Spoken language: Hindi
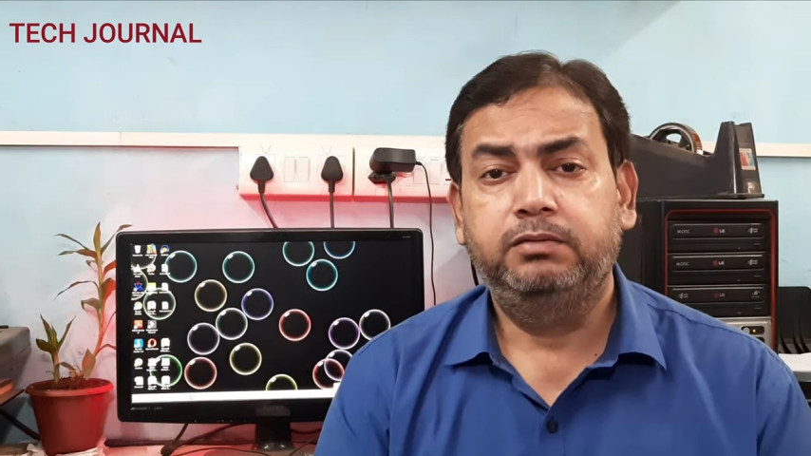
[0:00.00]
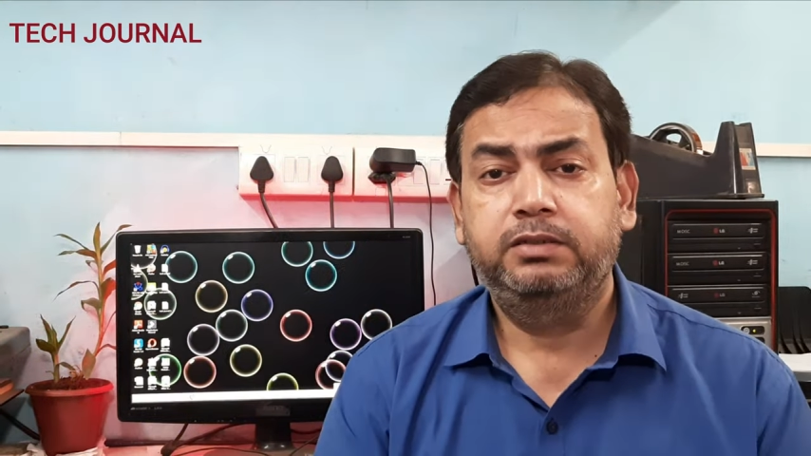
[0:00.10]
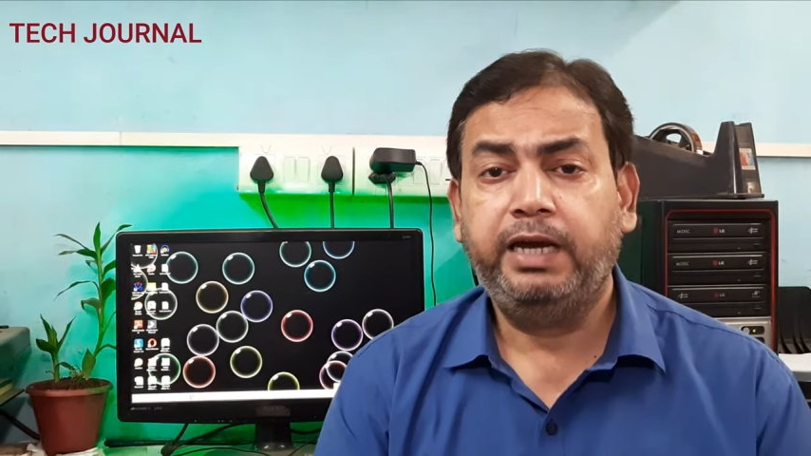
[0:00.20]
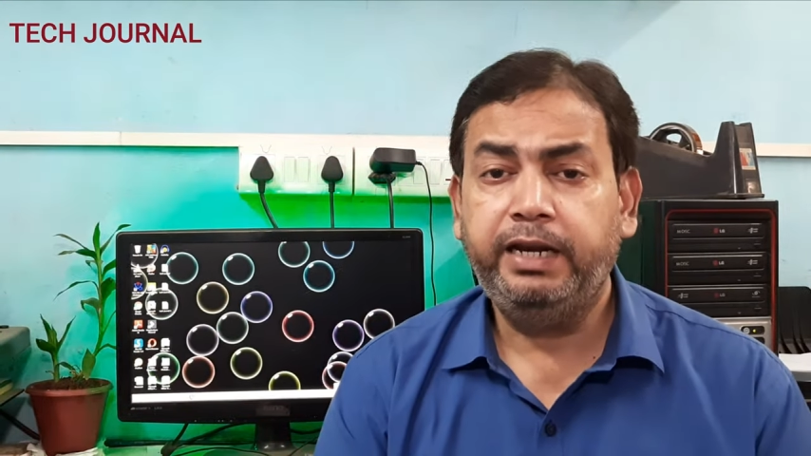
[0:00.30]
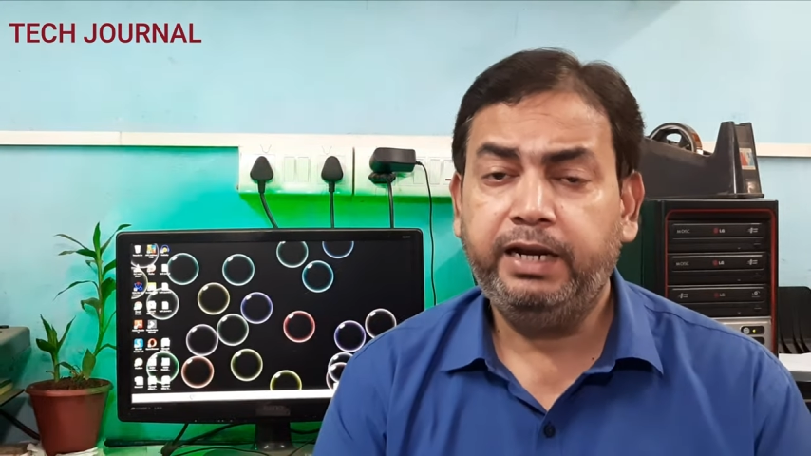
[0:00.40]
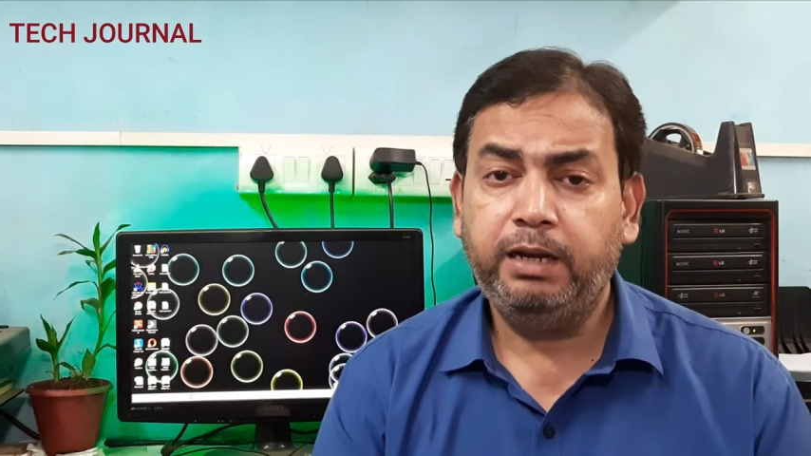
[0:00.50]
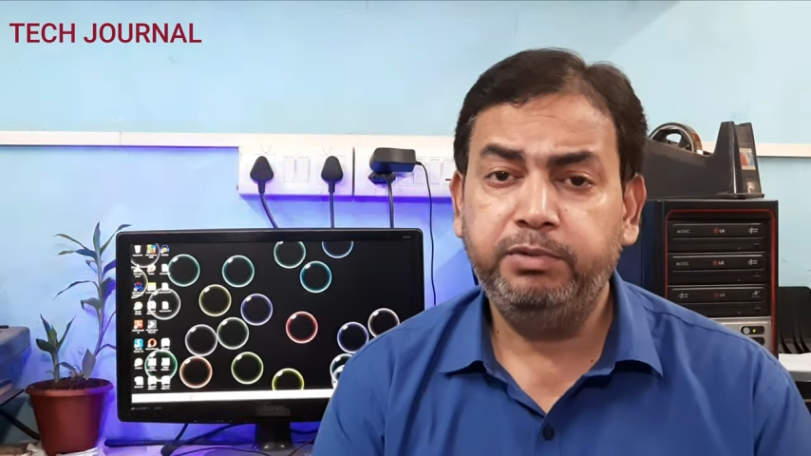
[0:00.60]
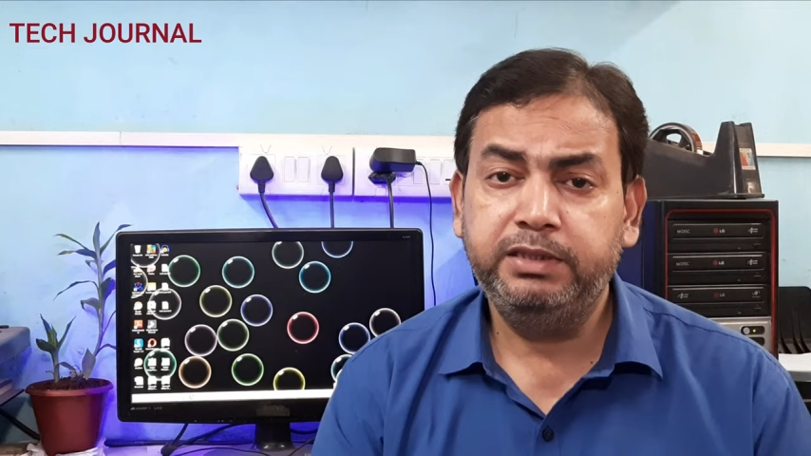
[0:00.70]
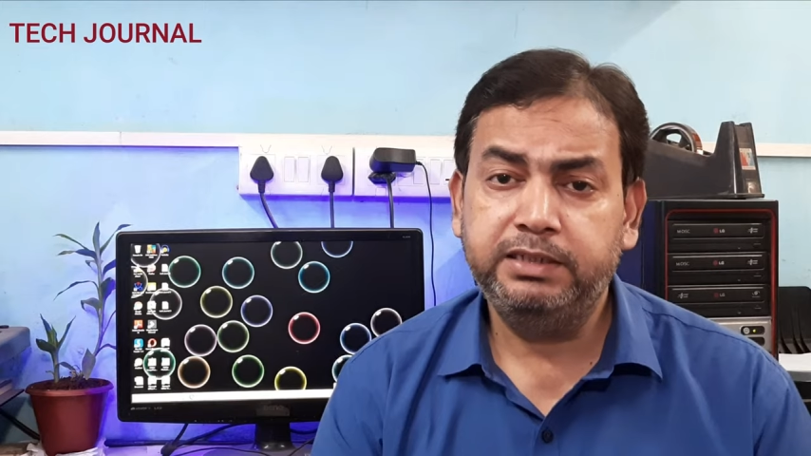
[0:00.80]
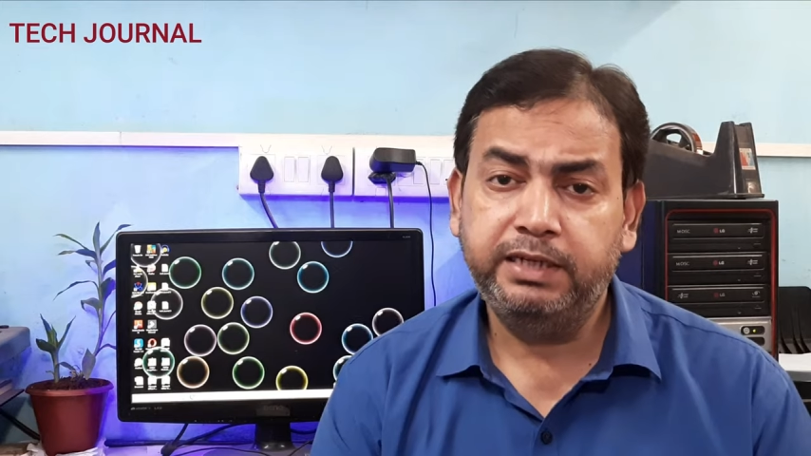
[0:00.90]
सारे
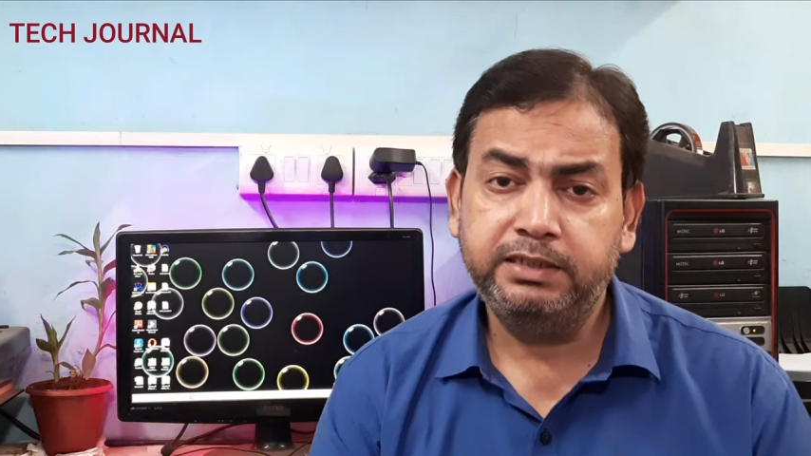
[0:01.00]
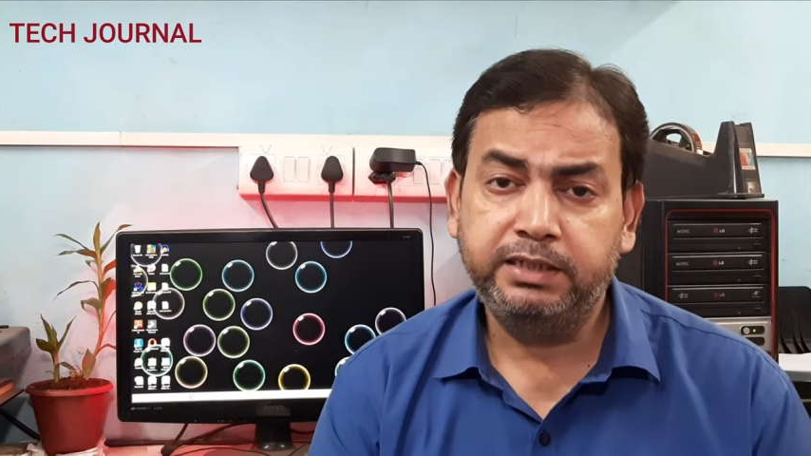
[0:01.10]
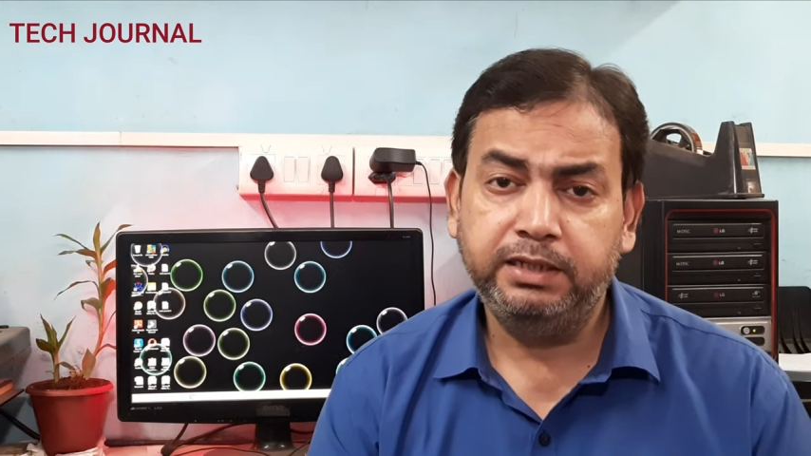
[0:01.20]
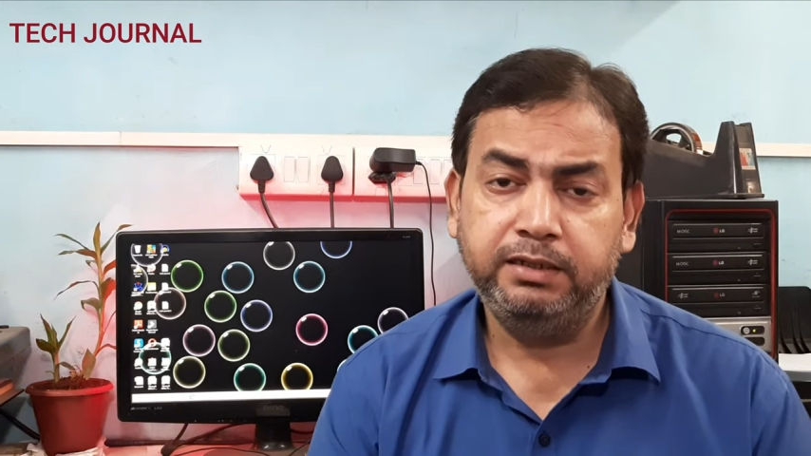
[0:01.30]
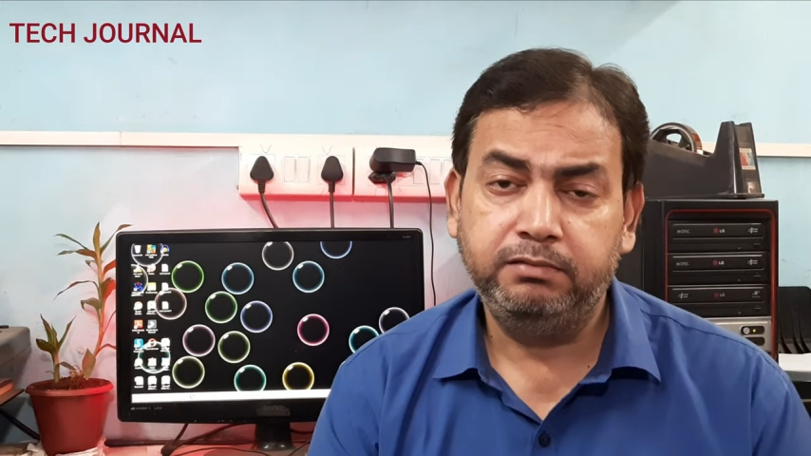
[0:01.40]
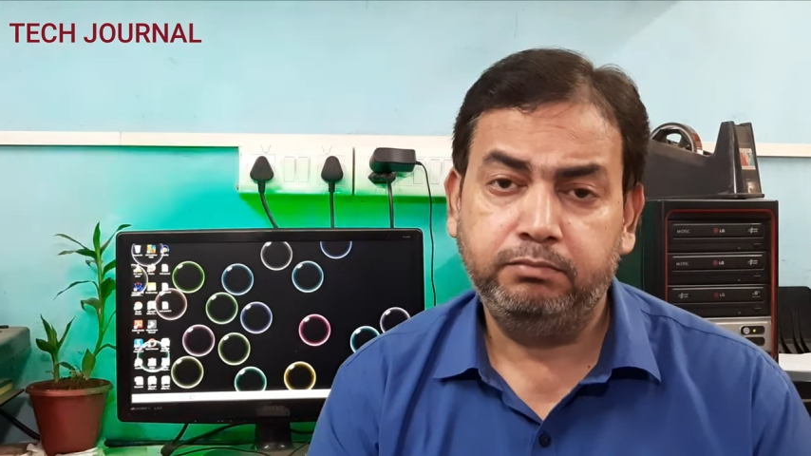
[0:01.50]
काम इन द सेंस के